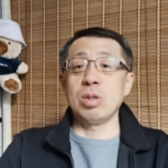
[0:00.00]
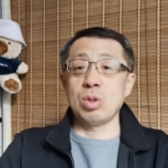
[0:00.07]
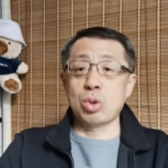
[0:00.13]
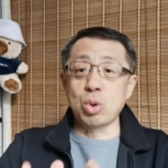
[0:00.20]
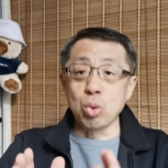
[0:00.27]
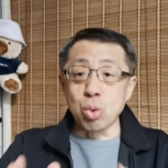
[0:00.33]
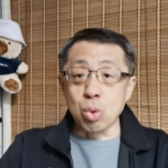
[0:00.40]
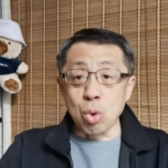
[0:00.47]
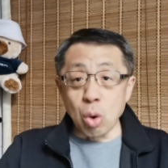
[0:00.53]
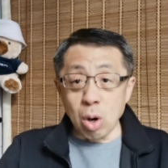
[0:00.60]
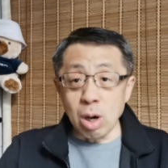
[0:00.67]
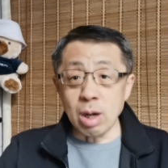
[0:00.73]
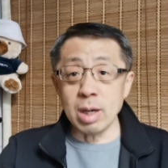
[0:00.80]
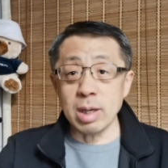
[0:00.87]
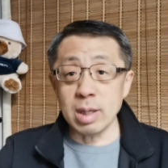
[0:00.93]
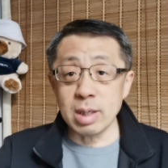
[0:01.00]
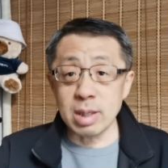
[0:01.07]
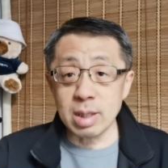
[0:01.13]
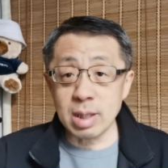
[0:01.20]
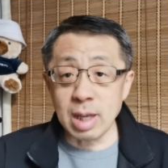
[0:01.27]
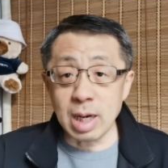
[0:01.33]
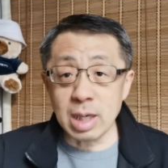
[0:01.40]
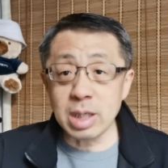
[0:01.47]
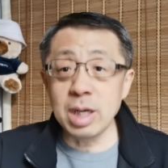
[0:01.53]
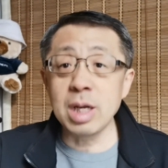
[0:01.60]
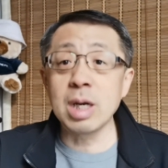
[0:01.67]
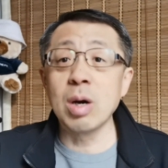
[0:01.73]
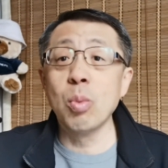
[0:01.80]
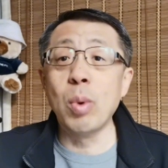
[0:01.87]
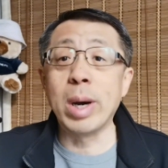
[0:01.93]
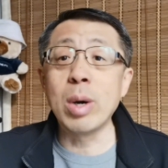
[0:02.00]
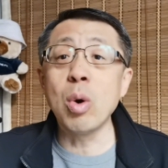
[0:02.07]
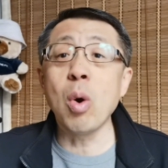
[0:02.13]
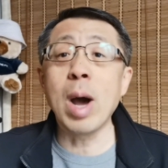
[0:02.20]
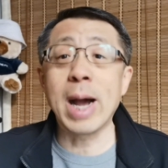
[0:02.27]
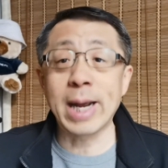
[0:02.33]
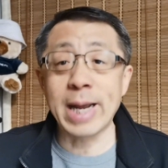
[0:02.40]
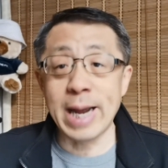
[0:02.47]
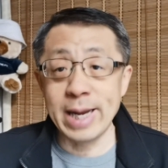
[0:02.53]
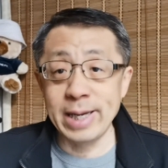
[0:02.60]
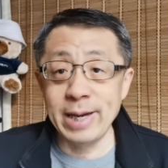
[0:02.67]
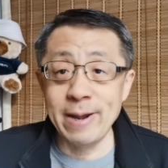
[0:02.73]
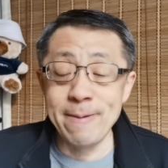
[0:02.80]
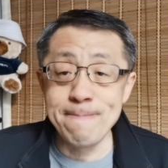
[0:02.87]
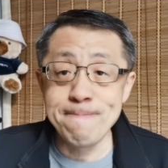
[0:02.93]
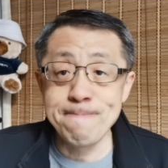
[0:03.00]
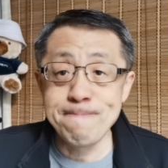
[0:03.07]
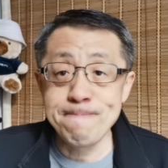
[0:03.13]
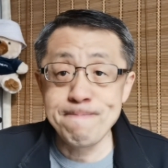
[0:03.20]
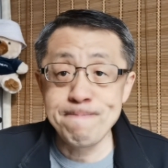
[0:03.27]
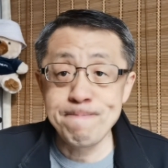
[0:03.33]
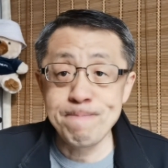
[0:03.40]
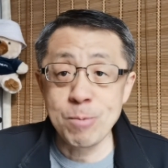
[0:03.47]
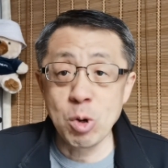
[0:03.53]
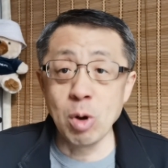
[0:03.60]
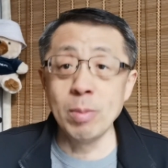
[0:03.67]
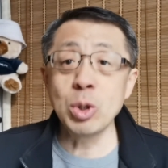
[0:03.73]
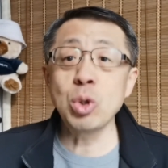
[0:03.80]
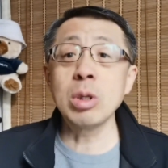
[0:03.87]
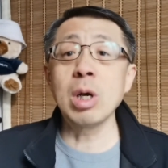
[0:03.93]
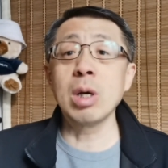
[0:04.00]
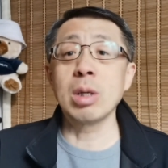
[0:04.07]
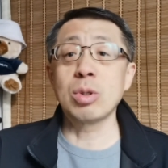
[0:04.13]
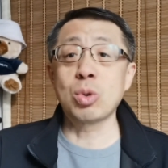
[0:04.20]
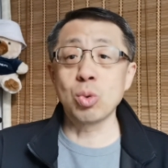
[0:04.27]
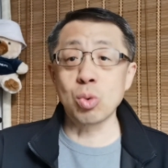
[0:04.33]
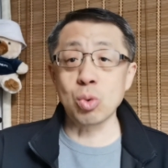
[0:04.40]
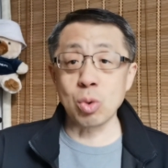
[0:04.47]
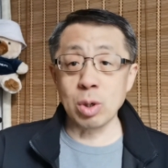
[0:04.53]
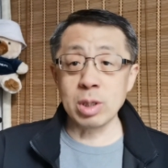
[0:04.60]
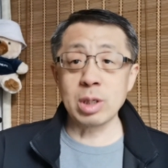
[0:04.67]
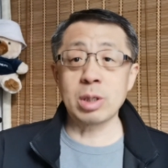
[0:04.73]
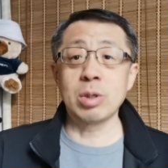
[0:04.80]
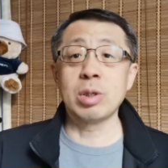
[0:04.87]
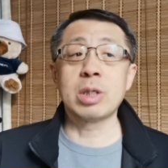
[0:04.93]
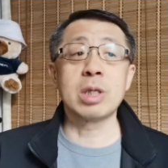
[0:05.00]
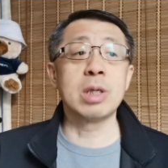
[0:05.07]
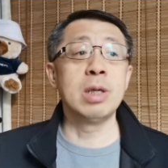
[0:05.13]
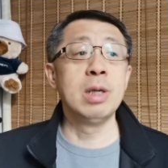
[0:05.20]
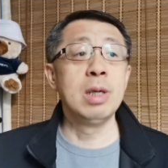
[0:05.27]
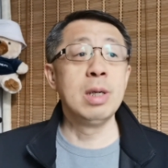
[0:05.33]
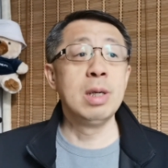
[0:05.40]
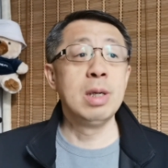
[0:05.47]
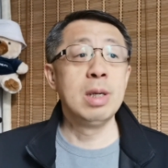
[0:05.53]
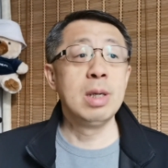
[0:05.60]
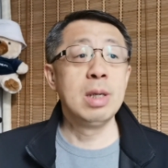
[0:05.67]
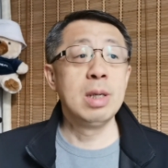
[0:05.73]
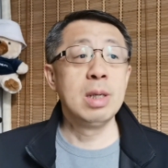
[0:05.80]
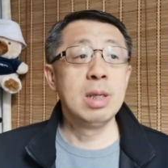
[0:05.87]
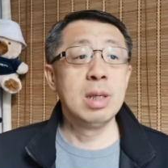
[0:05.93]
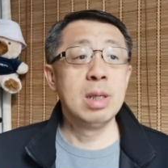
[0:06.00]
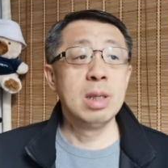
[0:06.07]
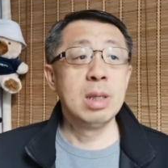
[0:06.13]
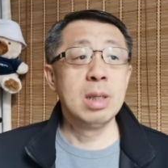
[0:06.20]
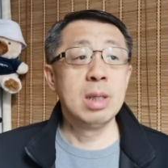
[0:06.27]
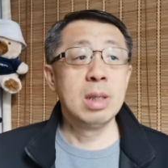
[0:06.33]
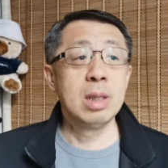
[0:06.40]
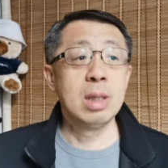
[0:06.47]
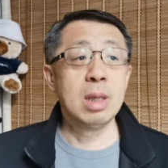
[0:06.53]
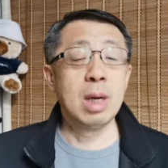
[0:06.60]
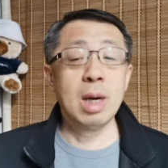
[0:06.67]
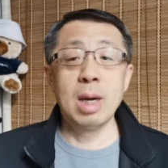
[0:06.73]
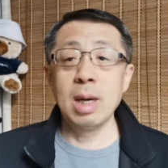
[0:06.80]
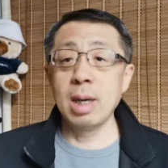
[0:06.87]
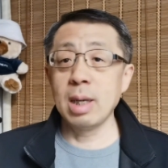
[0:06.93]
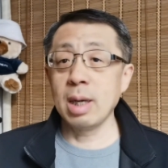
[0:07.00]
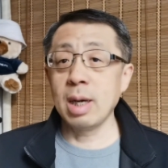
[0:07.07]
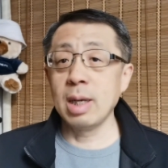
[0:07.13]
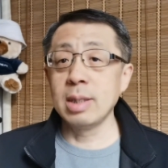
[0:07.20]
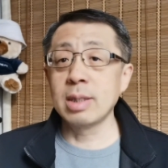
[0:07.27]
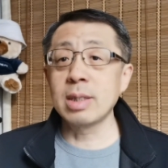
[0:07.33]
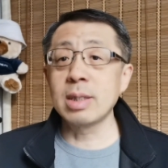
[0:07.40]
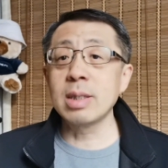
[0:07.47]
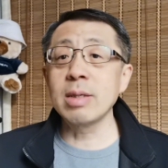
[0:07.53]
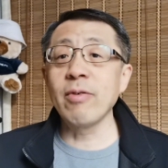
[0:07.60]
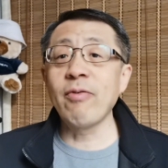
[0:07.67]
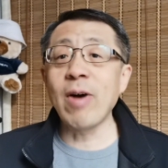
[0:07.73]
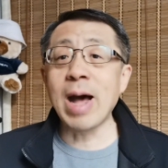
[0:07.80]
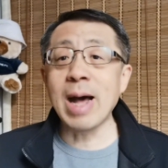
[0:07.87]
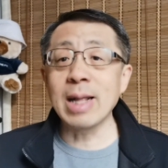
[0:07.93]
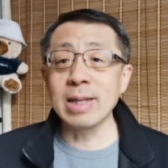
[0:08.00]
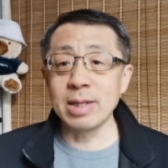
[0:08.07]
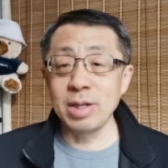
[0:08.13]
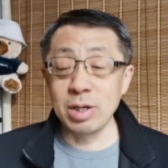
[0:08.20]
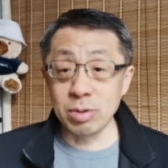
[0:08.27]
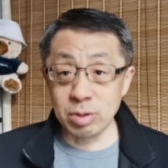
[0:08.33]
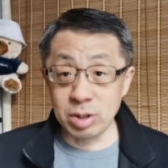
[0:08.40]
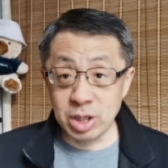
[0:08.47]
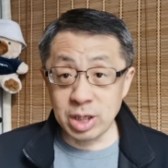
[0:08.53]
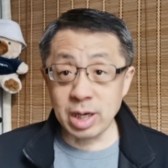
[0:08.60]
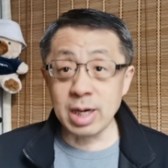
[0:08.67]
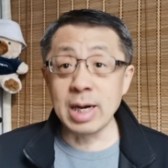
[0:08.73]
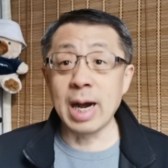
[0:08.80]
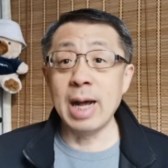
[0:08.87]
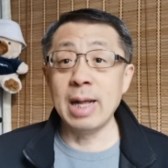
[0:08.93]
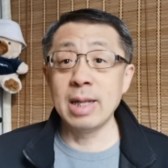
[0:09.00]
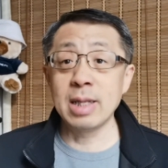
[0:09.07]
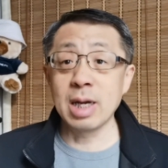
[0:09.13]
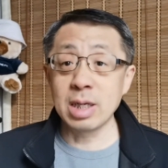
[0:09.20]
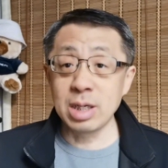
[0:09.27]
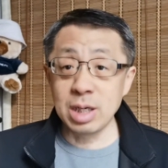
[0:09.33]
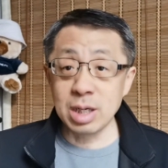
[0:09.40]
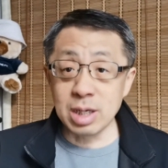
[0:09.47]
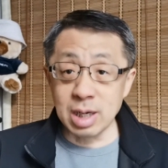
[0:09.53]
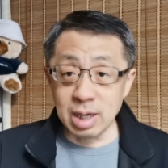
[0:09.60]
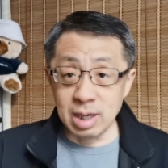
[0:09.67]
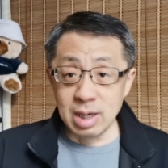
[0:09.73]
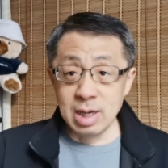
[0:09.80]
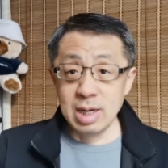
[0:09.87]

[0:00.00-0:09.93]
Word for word: 祖国它是一个文化概念。我们说到祖国的时候是，呃，很自发的那种情感，它是一个